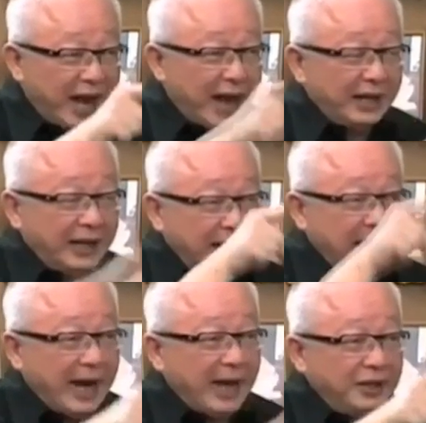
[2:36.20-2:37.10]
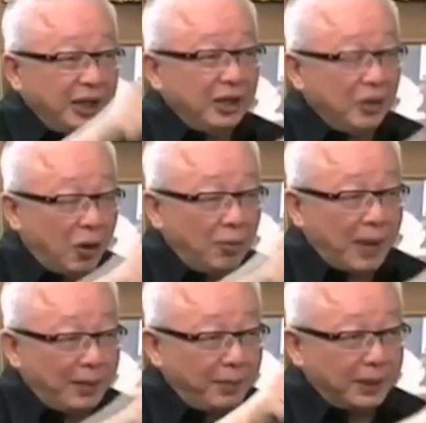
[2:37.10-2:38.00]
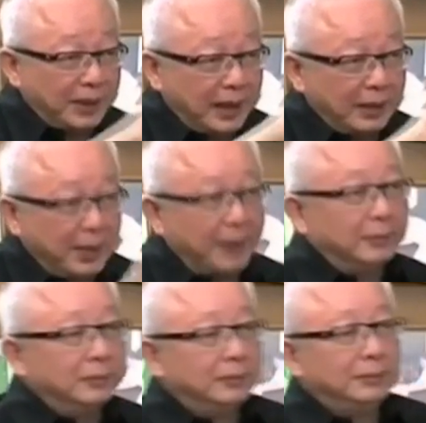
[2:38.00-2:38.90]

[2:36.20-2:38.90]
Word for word: สันดานที่แท้จริงของพรรคประชาธิปัตย์